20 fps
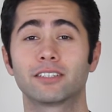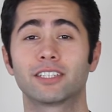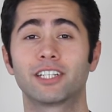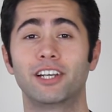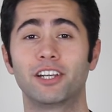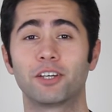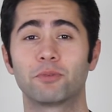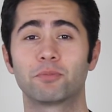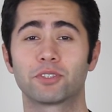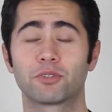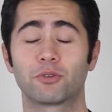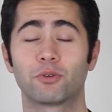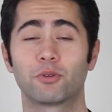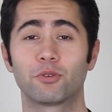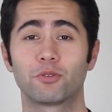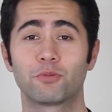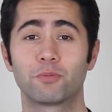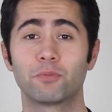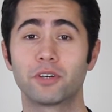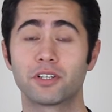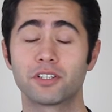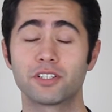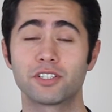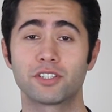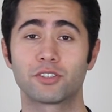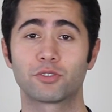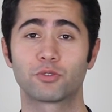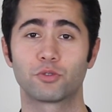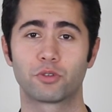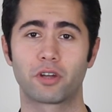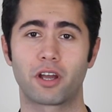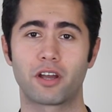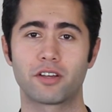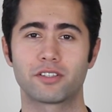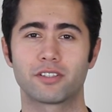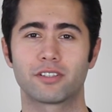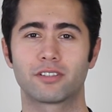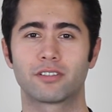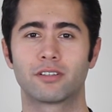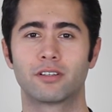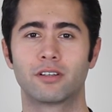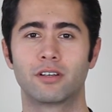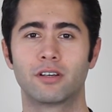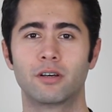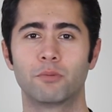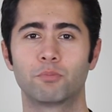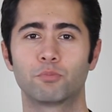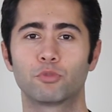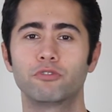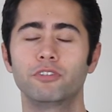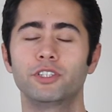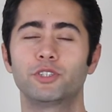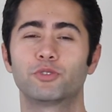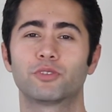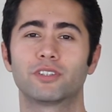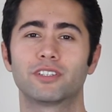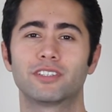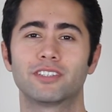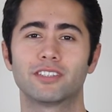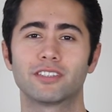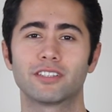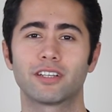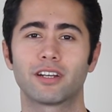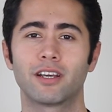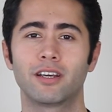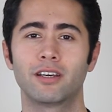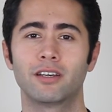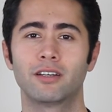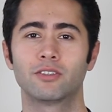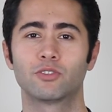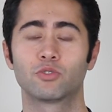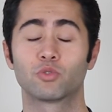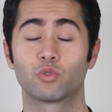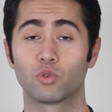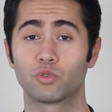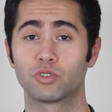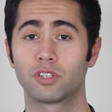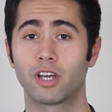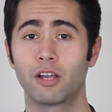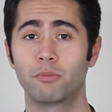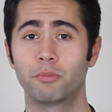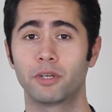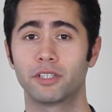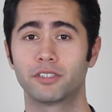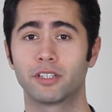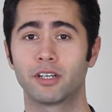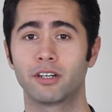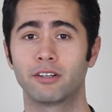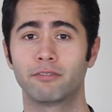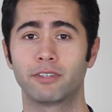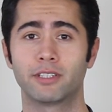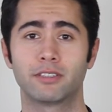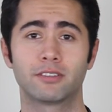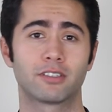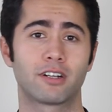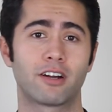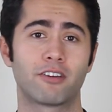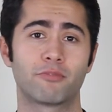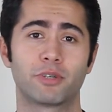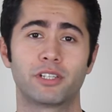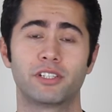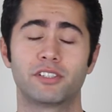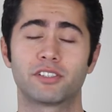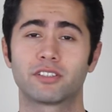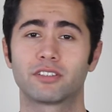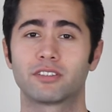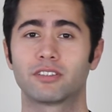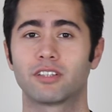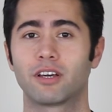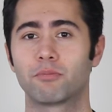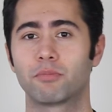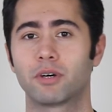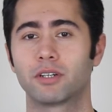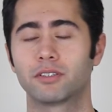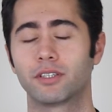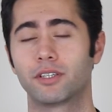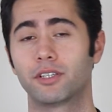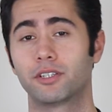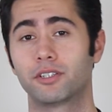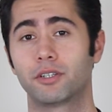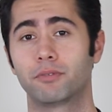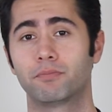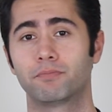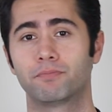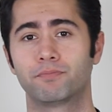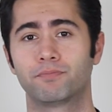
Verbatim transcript: klinik psikolog Barış Gürkaş. Bu videoda sizlere sosyal medya ve travma ilişkisinden bahsedeceğim.